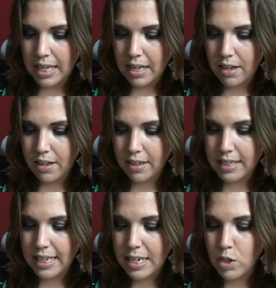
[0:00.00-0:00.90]
Euh,
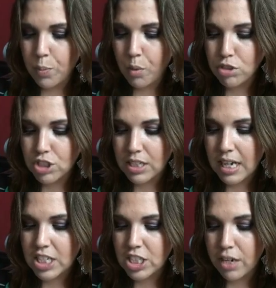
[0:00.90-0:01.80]
quel est le prochain
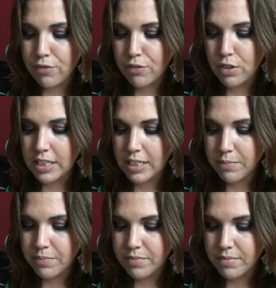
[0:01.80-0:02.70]
achat folie
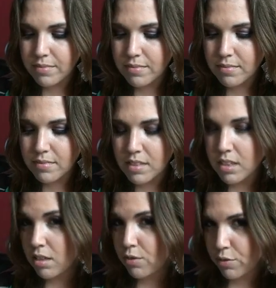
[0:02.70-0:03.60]

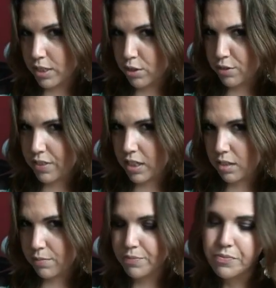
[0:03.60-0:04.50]
Folie de fille
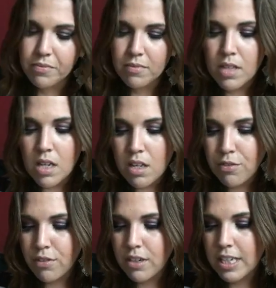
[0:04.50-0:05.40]

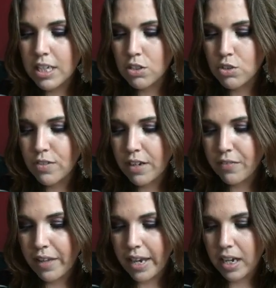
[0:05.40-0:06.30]
Folie que tu vas
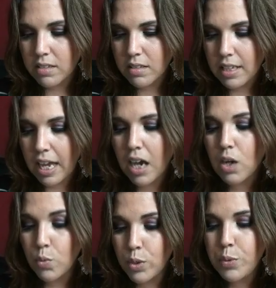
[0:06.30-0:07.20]
faire
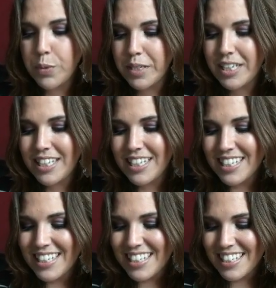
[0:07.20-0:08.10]
Car oui, oui, oui,
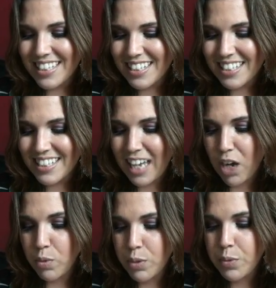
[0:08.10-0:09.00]

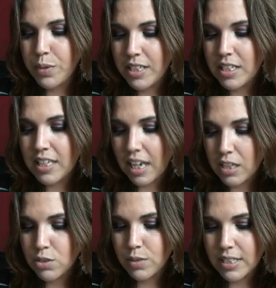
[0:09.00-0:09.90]
car oui, oui, oui,
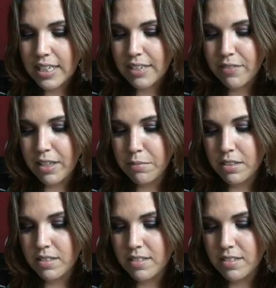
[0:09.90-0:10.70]
car tu es très faible.